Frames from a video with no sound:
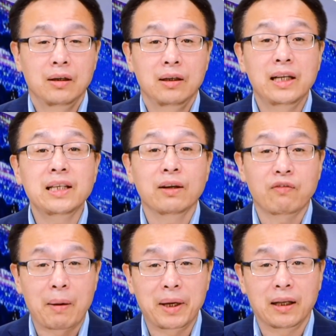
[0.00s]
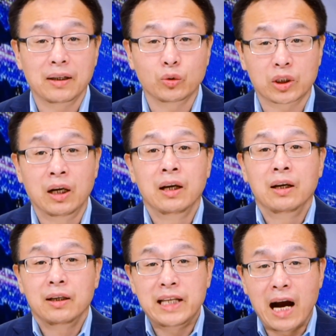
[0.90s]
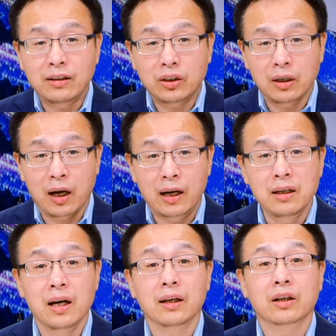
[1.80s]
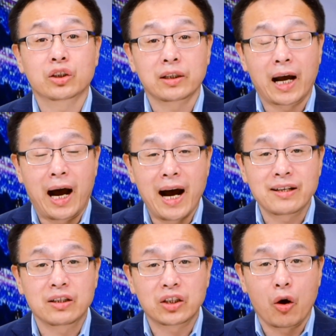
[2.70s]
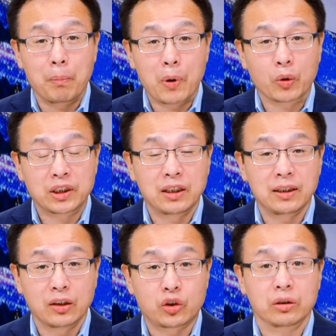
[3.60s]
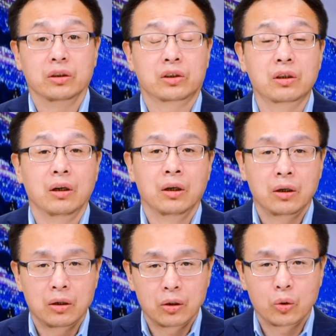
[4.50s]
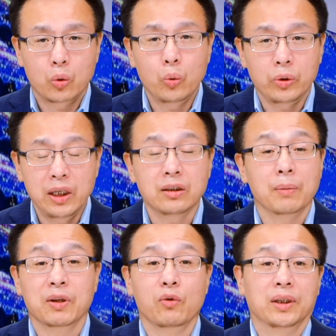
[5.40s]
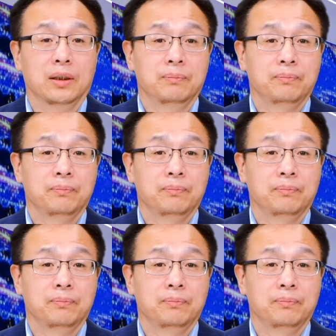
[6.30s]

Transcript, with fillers: 另一方面呢，就是央视很可能是在按照某些人的指示，故意这么做的。